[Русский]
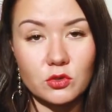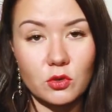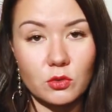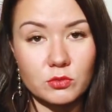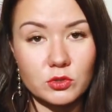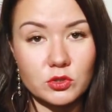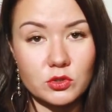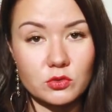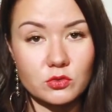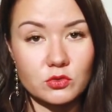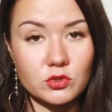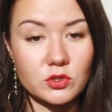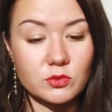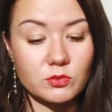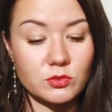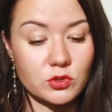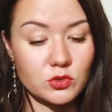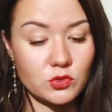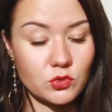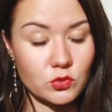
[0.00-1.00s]
том, что нужно
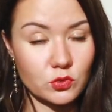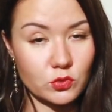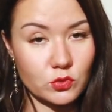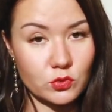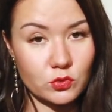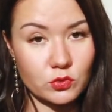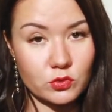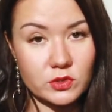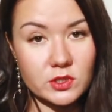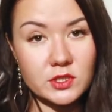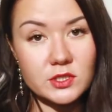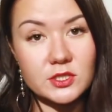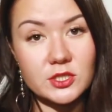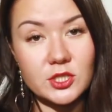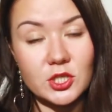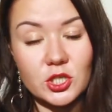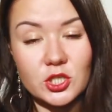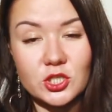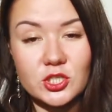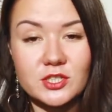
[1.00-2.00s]
быть структурной,
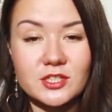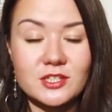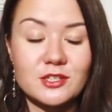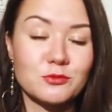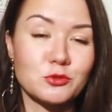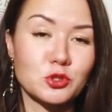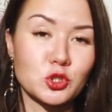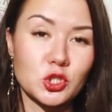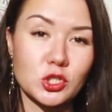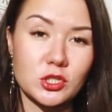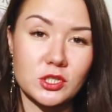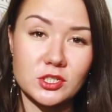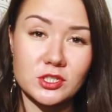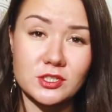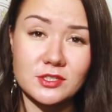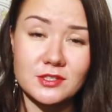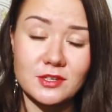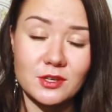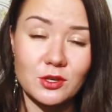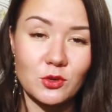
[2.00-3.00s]
сдержанной, немножко
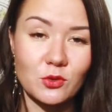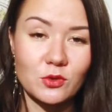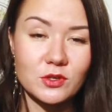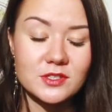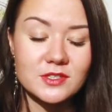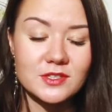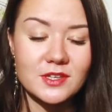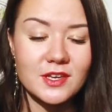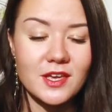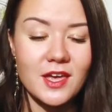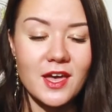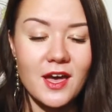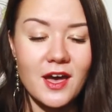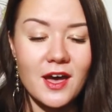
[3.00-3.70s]
даже серьезной.